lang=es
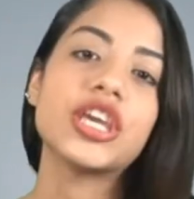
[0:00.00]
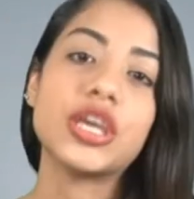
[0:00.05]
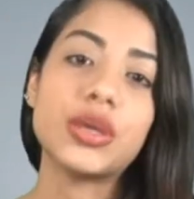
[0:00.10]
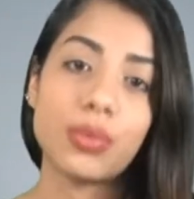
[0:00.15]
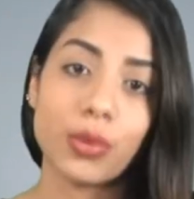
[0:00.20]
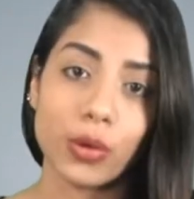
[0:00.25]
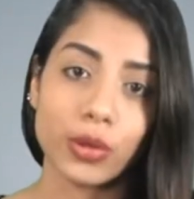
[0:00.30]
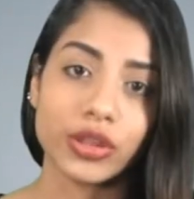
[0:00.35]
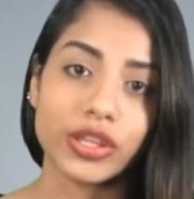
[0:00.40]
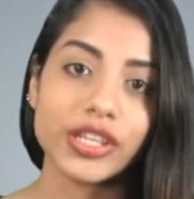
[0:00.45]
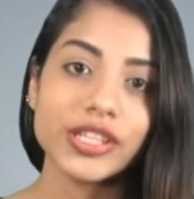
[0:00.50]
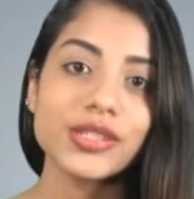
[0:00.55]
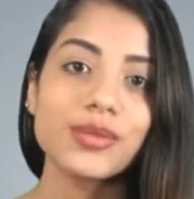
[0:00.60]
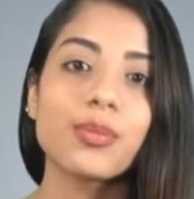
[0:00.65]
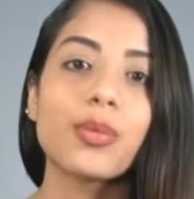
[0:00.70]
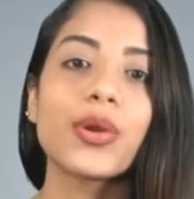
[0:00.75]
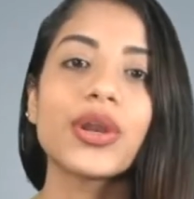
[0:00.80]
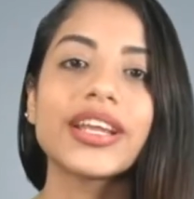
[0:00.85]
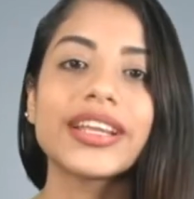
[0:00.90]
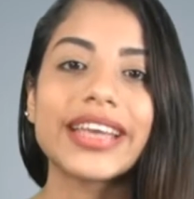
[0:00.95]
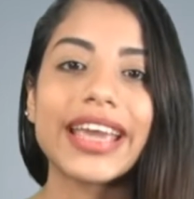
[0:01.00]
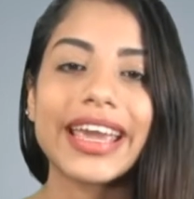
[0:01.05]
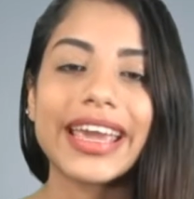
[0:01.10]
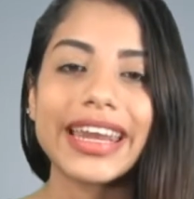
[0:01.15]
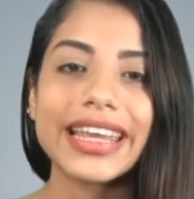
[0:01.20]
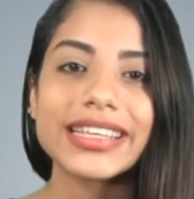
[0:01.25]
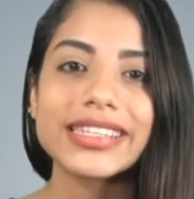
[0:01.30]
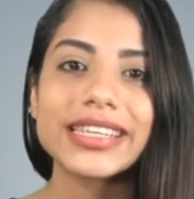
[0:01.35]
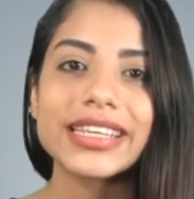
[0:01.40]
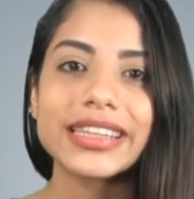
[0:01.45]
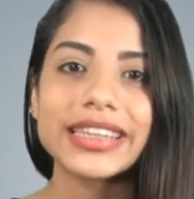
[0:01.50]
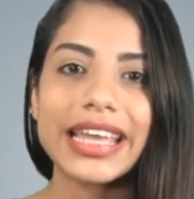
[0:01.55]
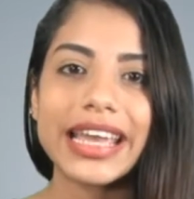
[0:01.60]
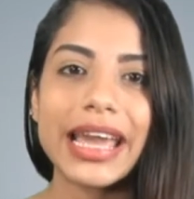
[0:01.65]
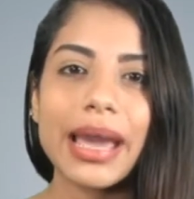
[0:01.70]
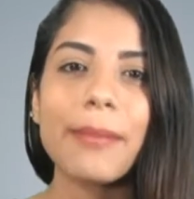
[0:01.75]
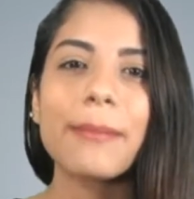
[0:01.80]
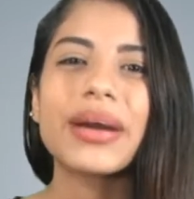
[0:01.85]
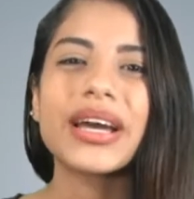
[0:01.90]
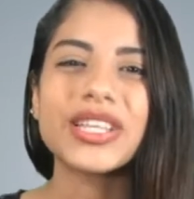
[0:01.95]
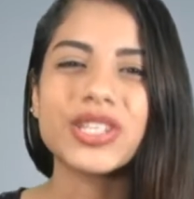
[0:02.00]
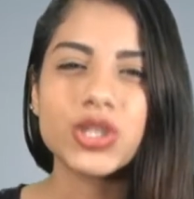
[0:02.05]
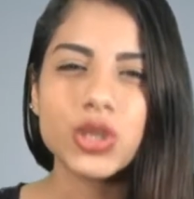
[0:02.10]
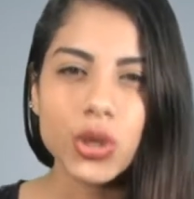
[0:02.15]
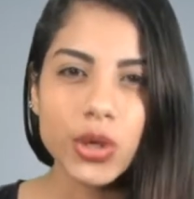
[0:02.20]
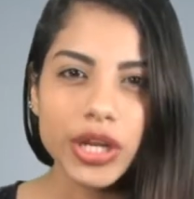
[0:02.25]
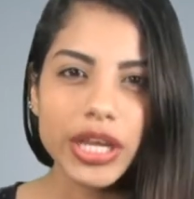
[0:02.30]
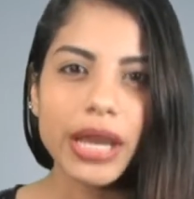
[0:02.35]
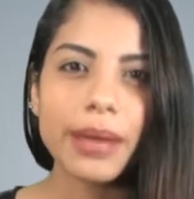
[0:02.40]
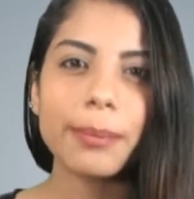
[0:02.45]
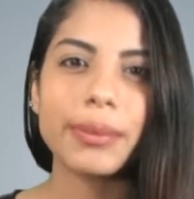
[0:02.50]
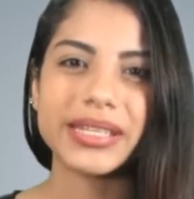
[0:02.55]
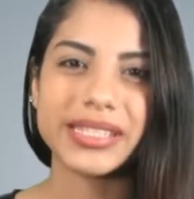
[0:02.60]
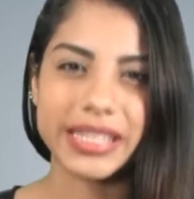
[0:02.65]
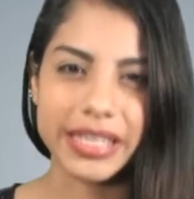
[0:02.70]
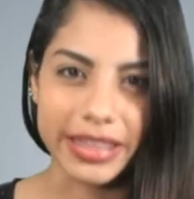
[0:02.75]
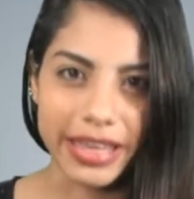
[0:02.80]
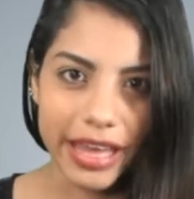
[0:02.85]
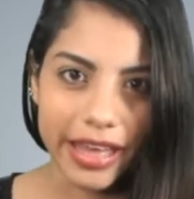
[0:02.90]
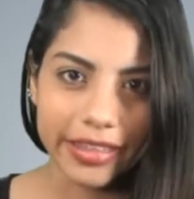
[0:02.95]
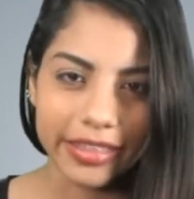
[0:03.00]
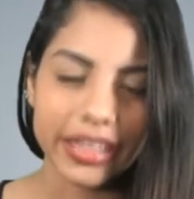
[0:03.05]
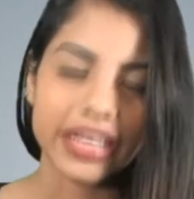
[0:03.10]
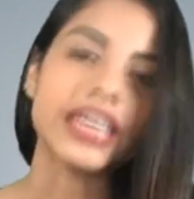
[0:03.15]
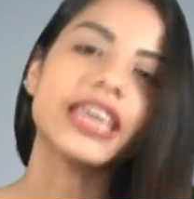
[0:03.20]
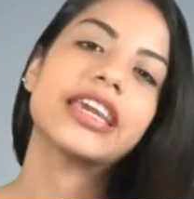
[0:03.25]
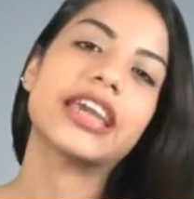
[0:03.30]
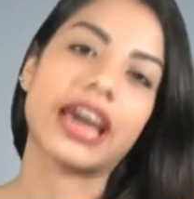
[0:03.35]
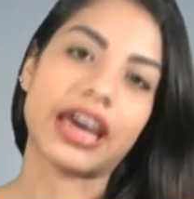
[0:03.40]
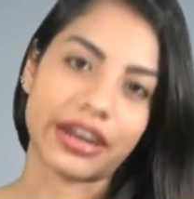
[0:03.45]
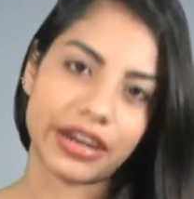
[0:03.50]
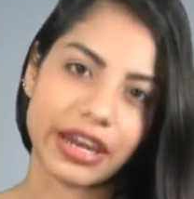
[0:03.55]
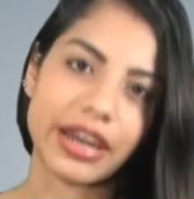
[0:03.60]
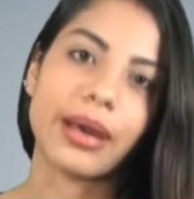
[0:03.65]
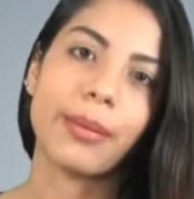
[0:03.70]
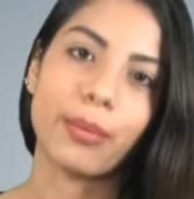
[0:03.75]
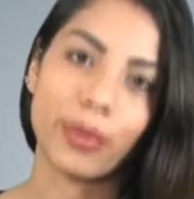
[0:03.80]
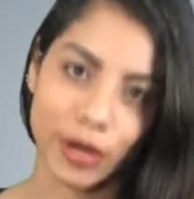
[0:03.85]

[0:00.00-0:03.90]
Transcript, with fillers: y votes por el que creas que tenga mayor capacidad y carrera